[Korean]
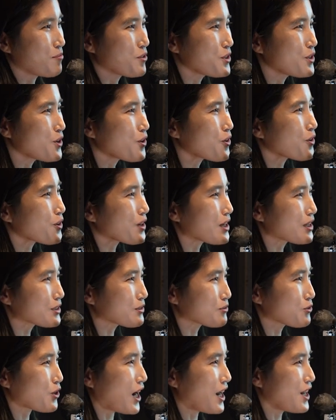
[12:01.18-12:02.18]
뭐 이런 거랑
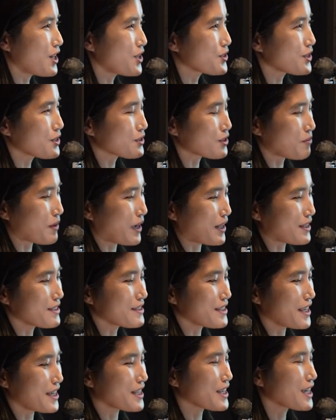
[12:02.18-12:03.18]
좀 관련돼서
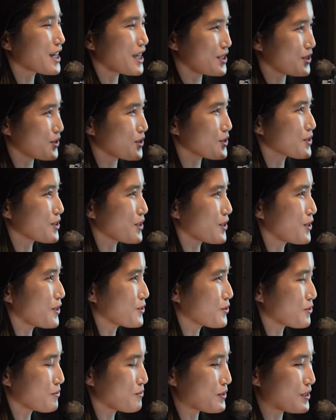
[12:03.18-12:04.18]
많은 얘기가 있었어요.
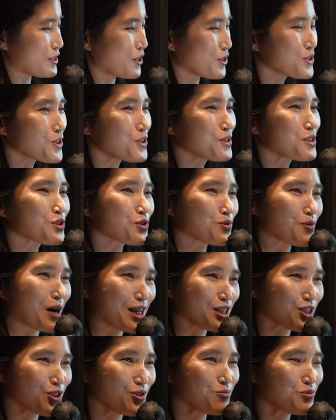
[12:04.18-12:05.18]
좀 여전히 좀
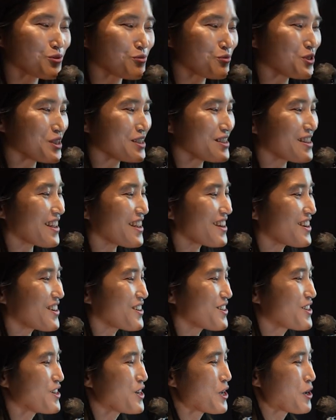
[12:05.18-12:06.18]
아쉬운
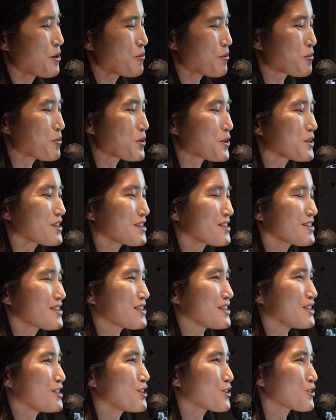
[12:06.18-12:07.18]
부분인데요.
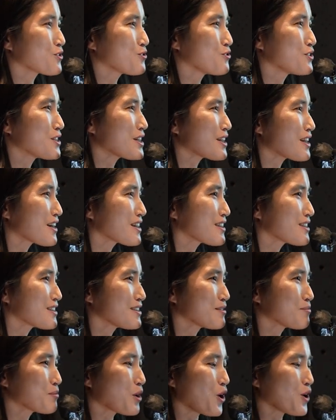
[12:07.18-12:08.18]
보면은 이런
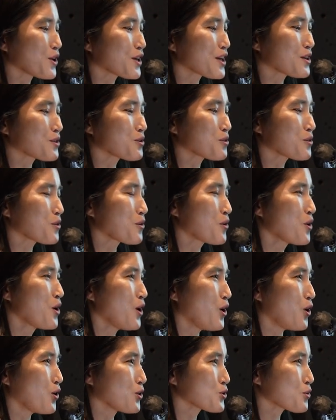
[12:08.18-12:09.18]
규제랑은 별개로
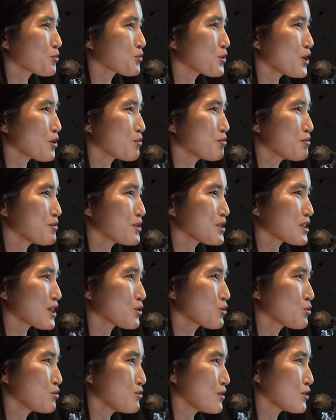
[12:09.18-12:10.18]
어, 소프트웨어
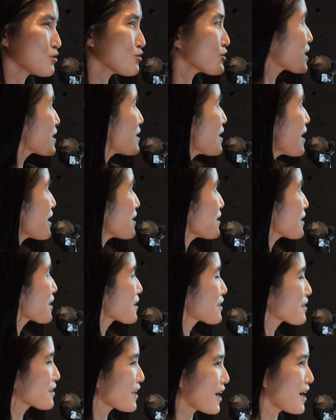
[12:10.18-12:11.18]
품질에 투, 투자를 해야
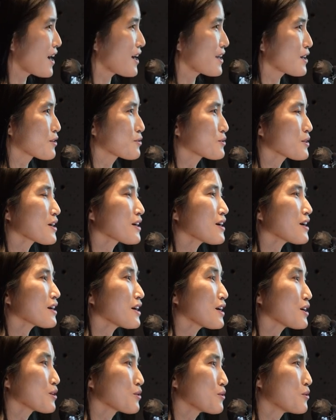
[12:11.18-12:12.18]
되겠다라고
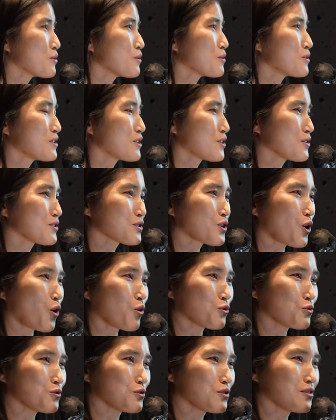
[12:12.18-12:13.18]
생각하고 그러는
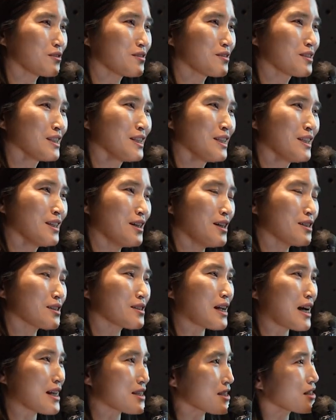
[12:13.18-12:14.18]
경우는
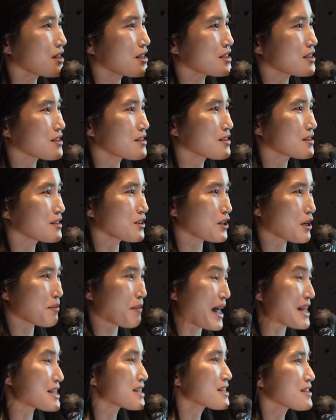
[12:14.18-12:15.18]
사실 아직까지는 그렇게
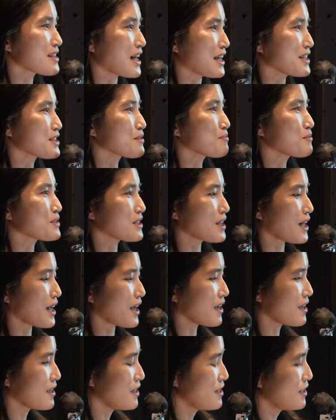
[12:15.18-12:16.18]
많지는
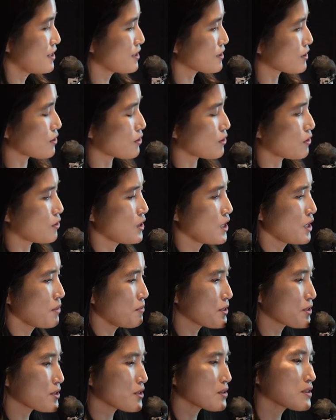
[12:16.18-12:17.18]
않습니다. 어,
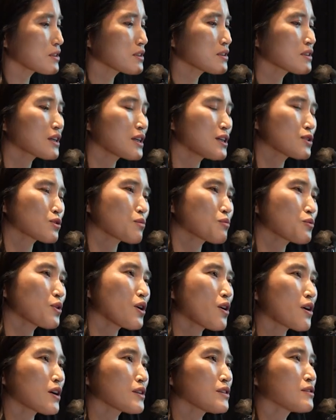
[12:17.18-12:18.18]
미션 크리티컬
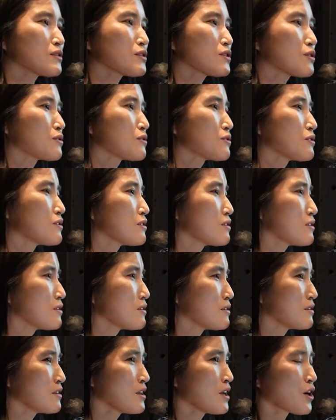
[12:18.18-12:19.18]
소프트웨어 같은
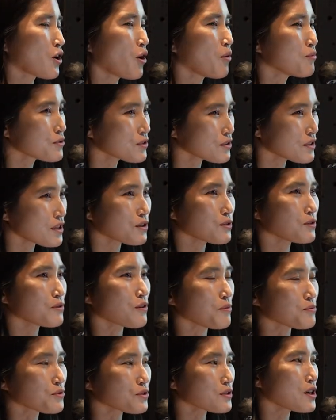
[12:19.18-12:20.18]
경우는 검증하고
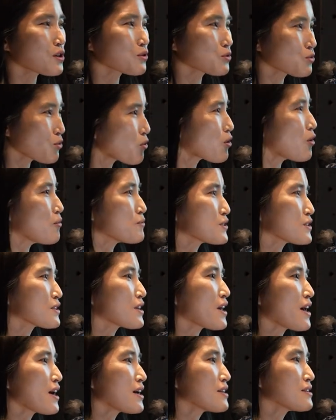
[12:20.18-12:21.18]
검증하고 또
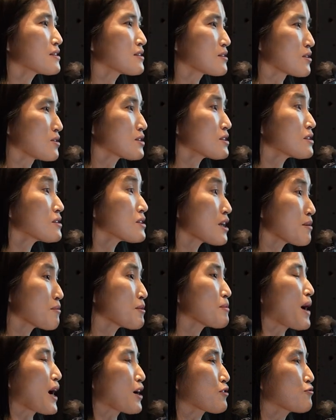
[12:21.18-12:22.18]
검증해야 하는 그런 시스템이
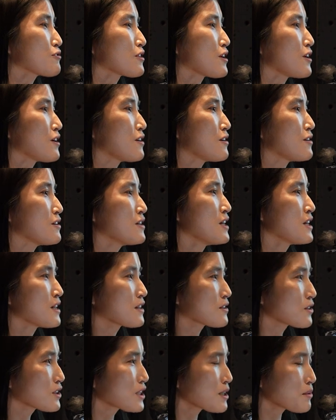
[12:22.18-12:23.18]
맞고요.
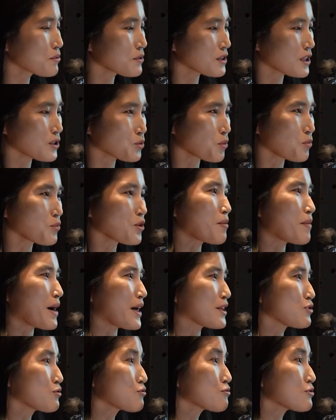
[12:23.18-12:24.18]
그러다 보니까 좀 더
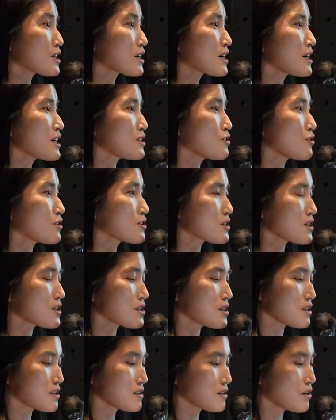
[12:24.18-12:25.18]
많은 투자가 이루어져야
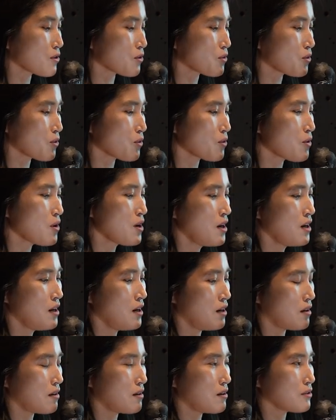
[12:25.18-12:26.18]
되는 거고
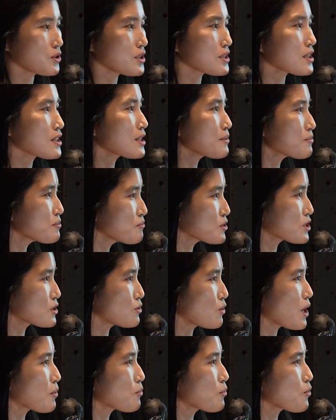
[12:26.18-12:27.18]
어, 최상의
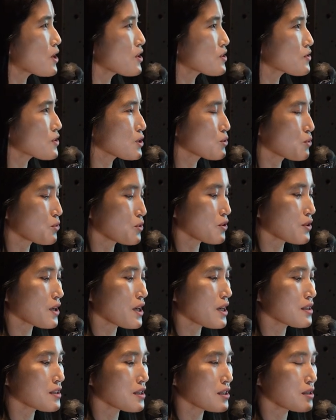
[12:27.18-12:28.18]
품질을 확보하기 위해
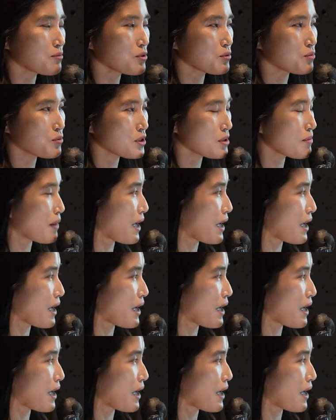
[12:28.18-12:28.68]
노력해야 되는 부분이